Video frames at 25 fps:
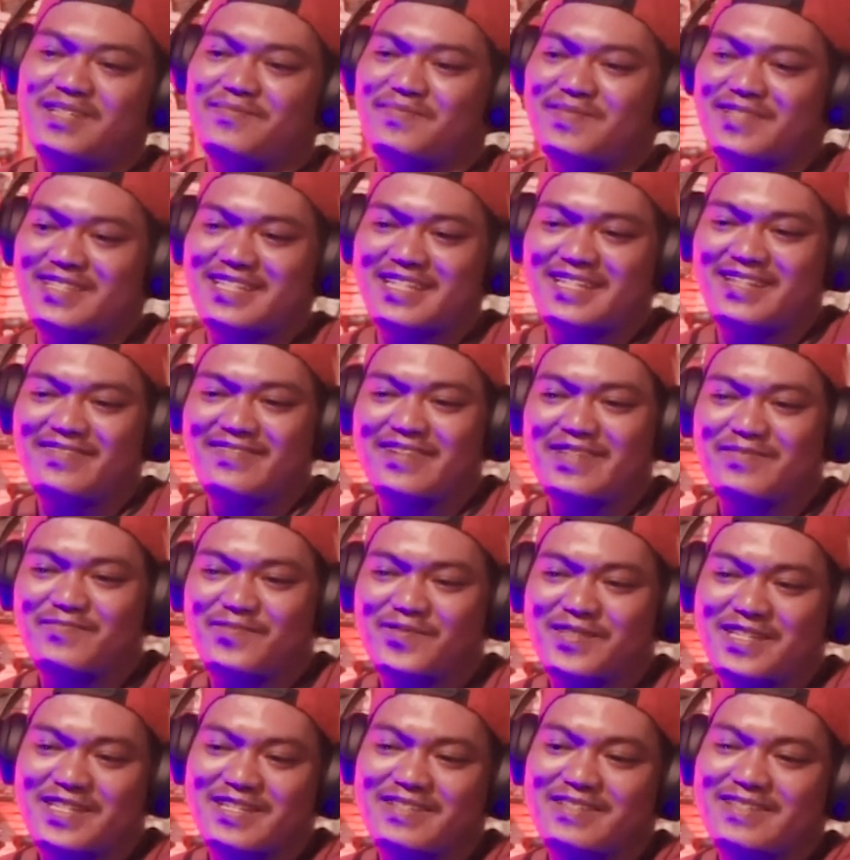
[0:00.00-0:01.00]
Seperti ini mas
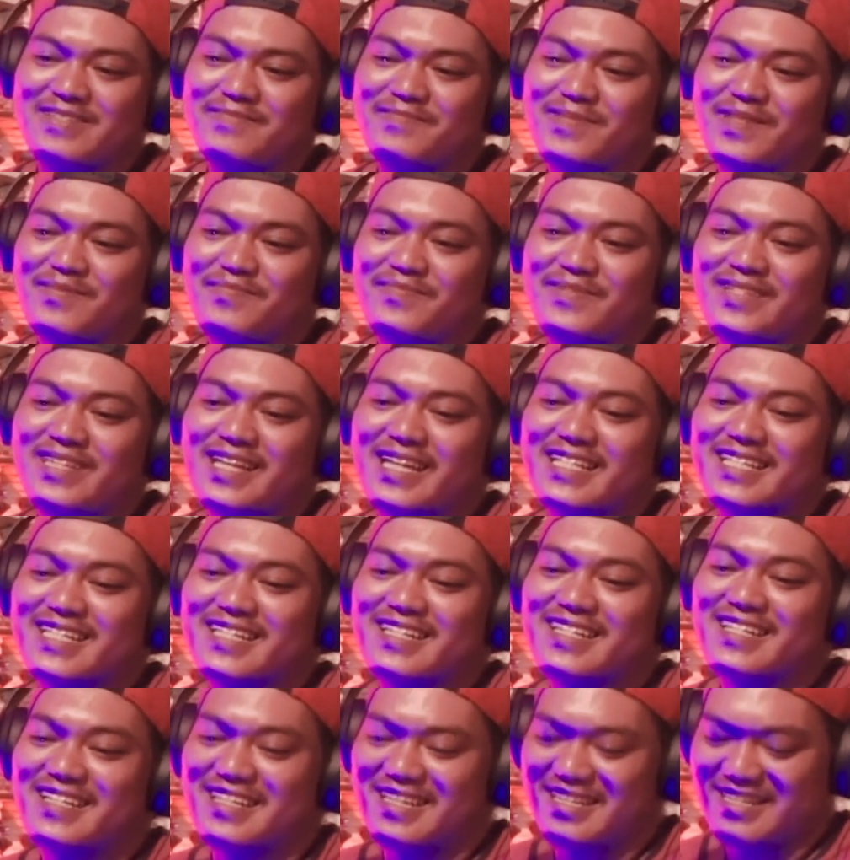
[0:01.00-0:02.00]
mungkin lebih
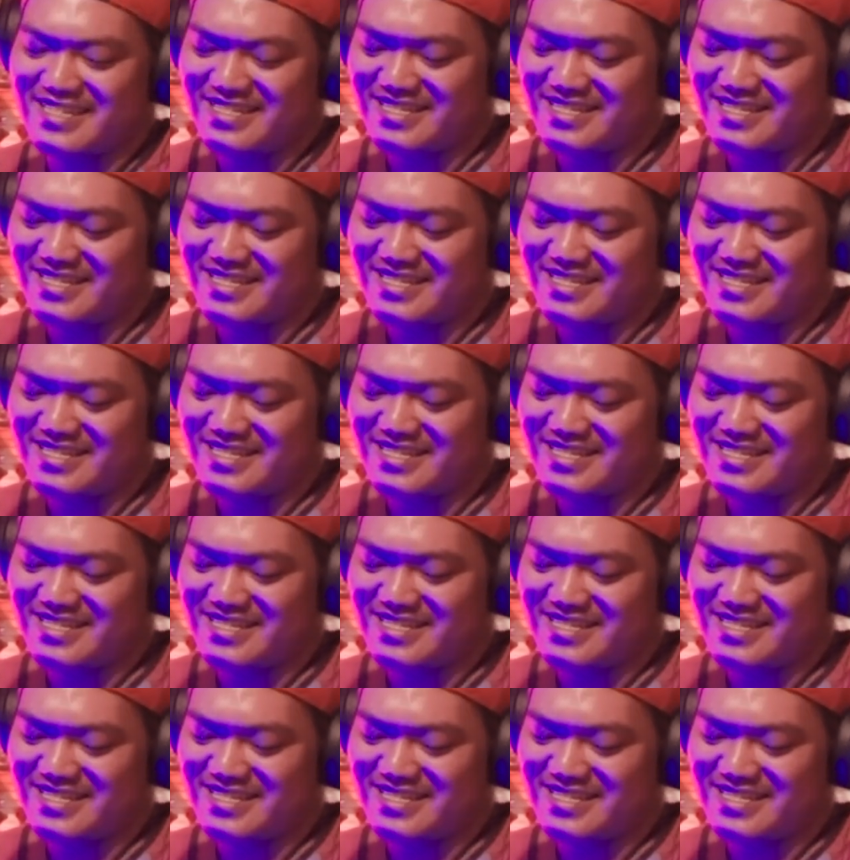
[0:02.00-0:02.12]
asik.